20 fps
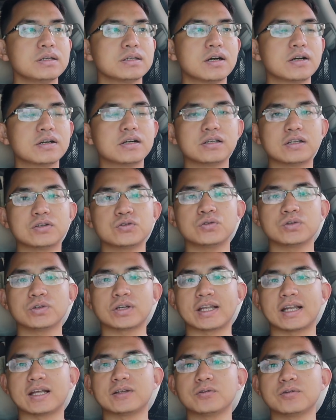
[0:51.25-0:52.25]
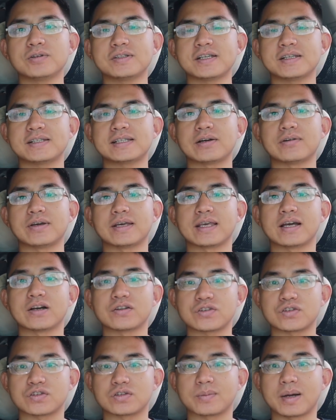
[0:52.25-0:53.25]
然后可能去给他弄一些消炎
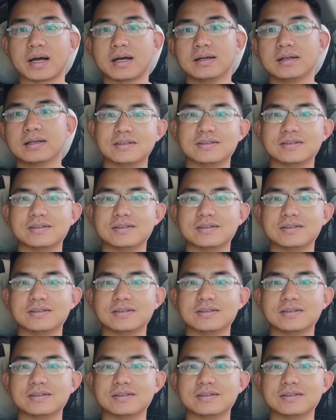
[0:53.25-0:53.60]
药吃吧。